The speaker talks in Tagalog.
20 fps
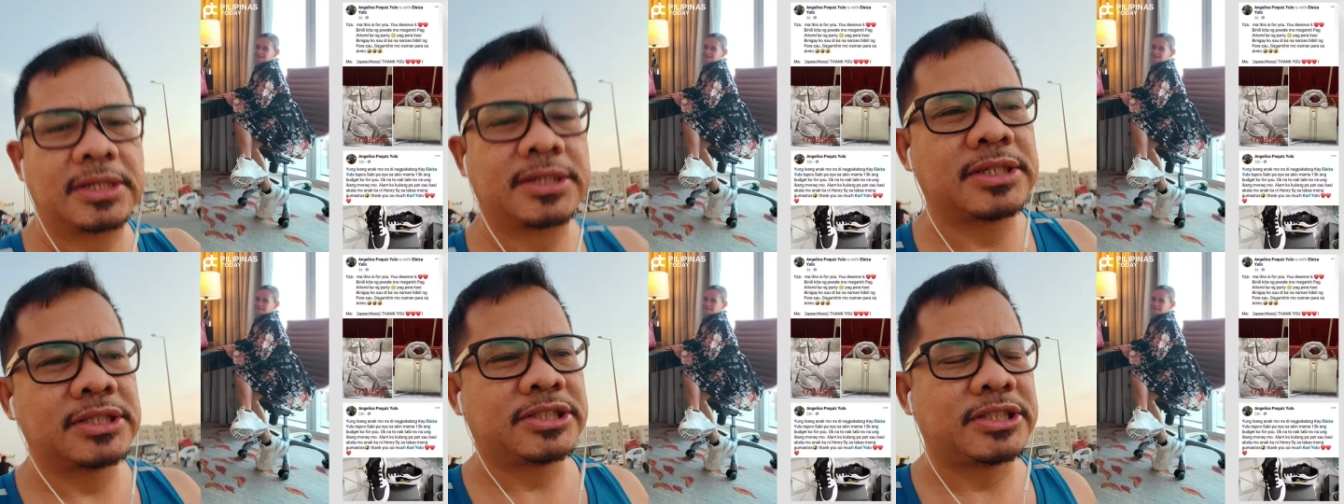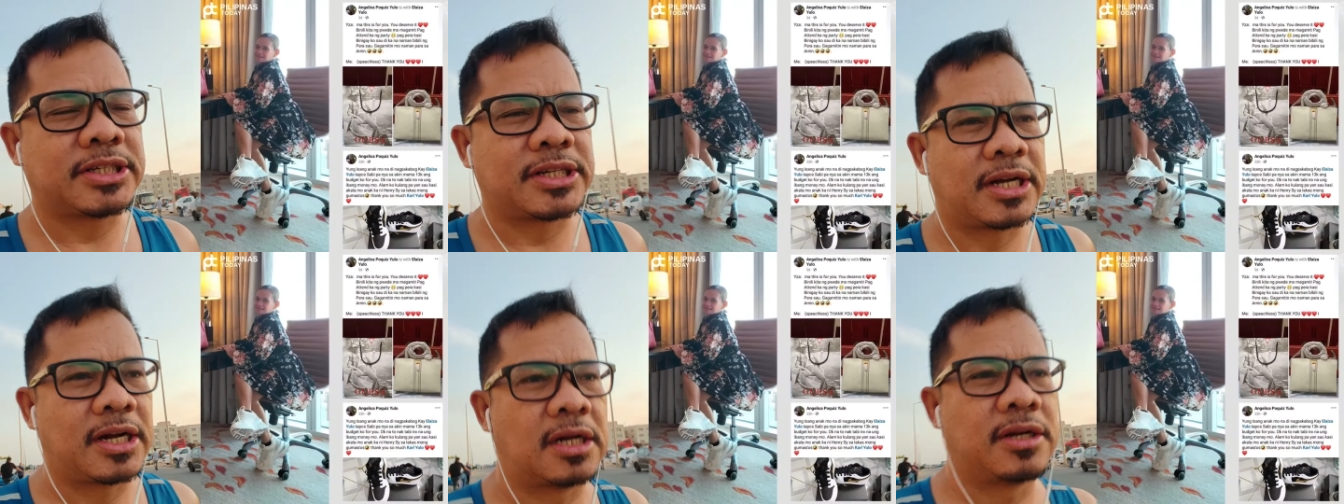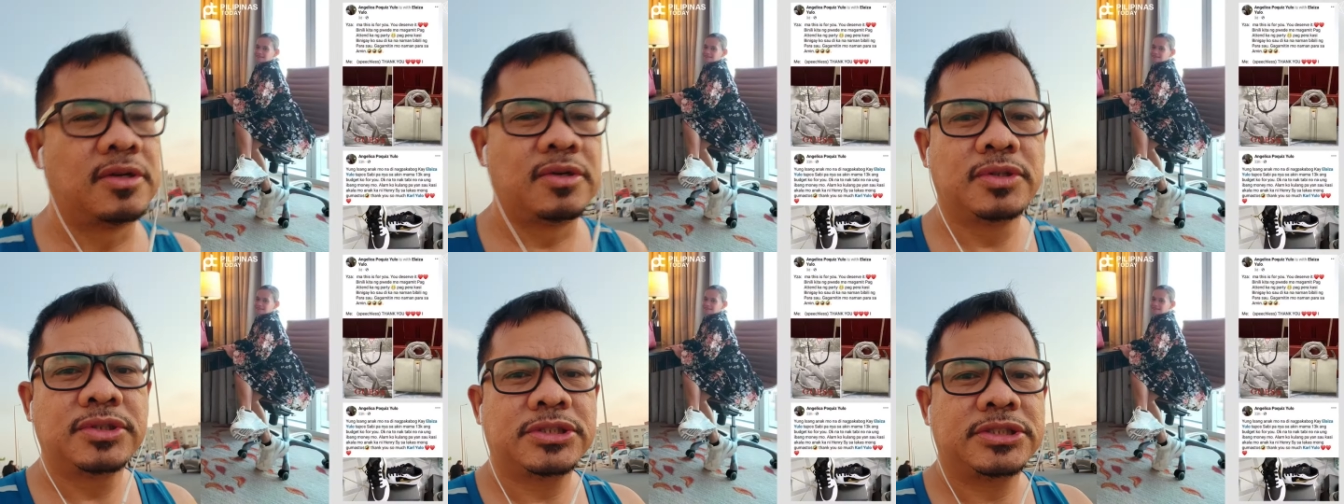anak na si
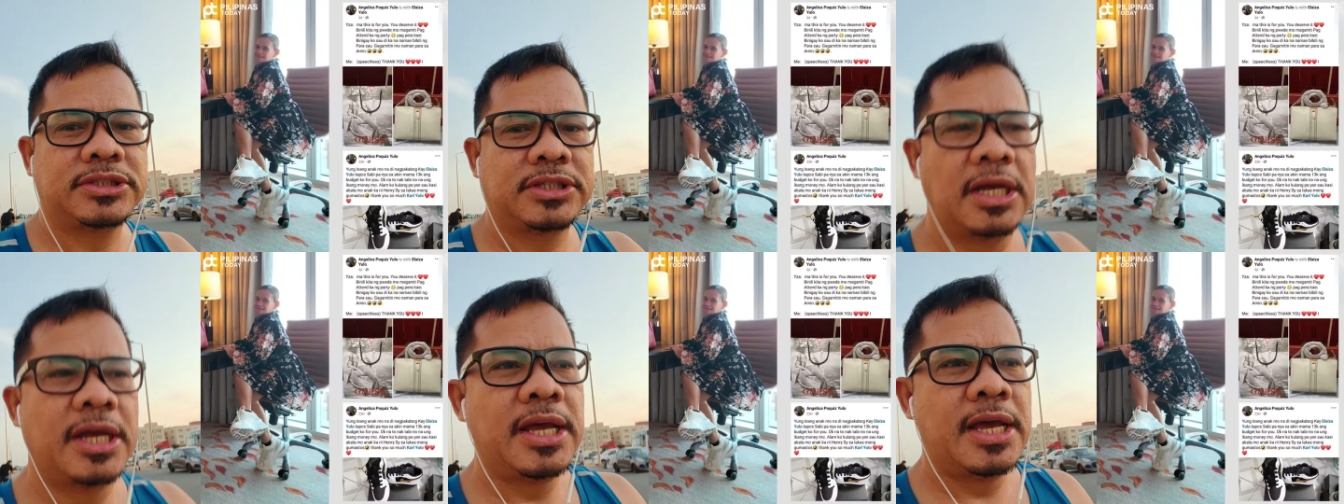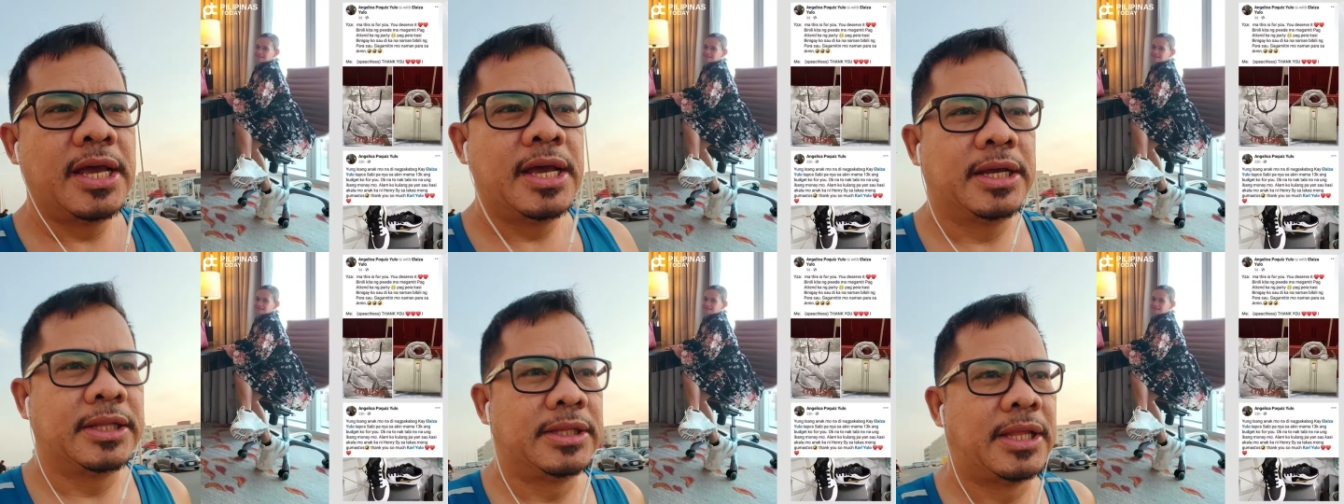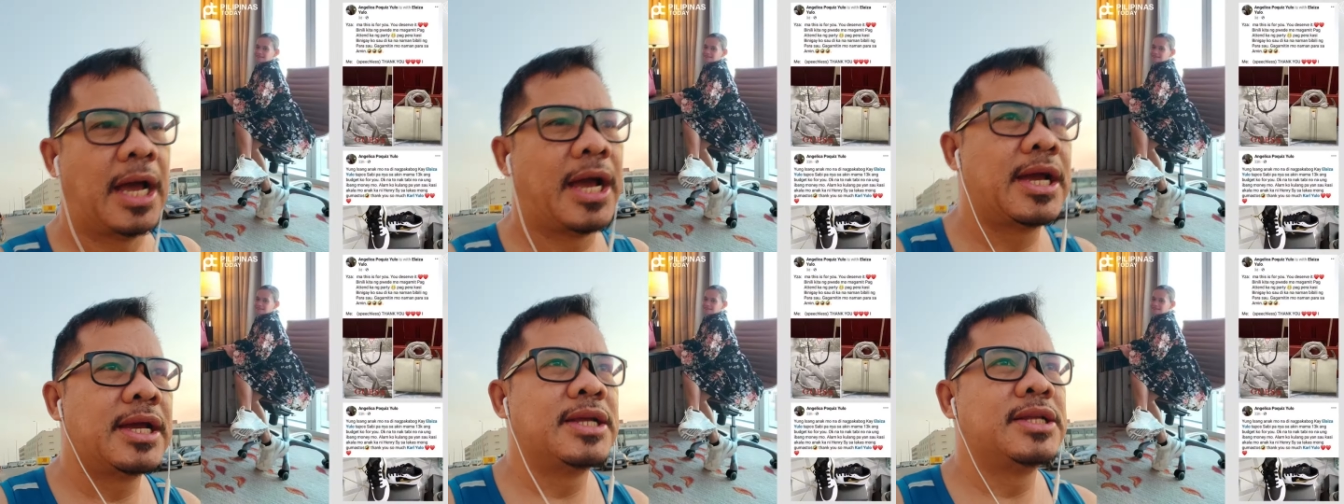Carlos
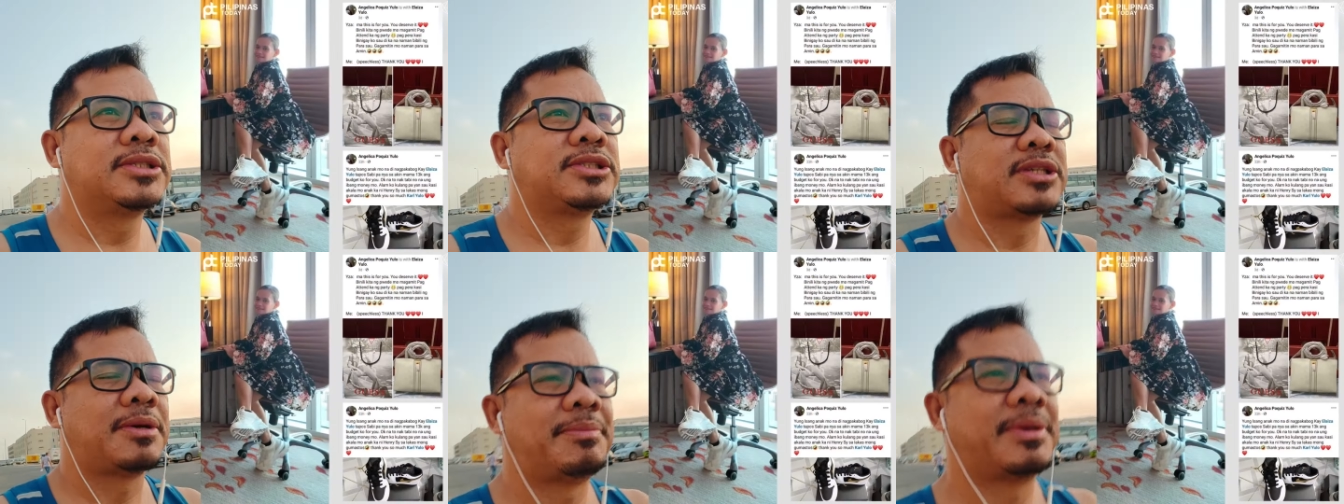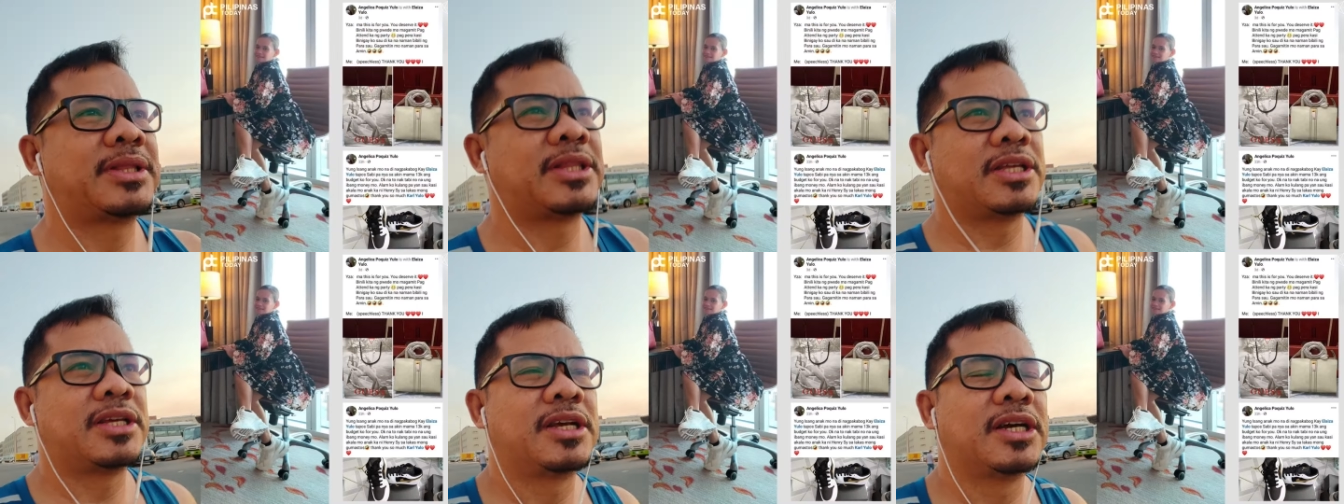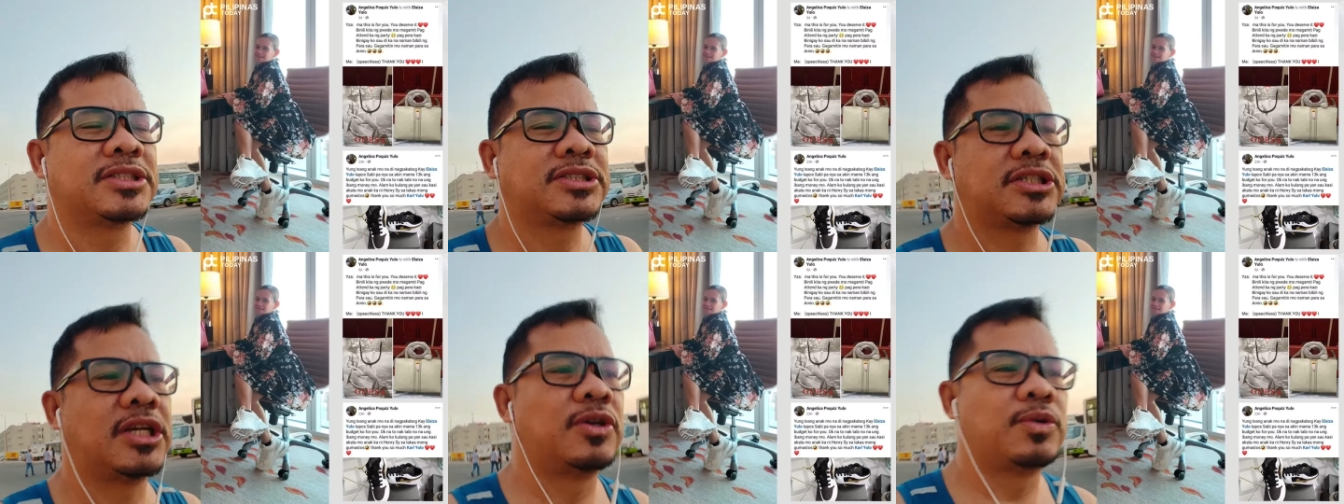dahil sa matigas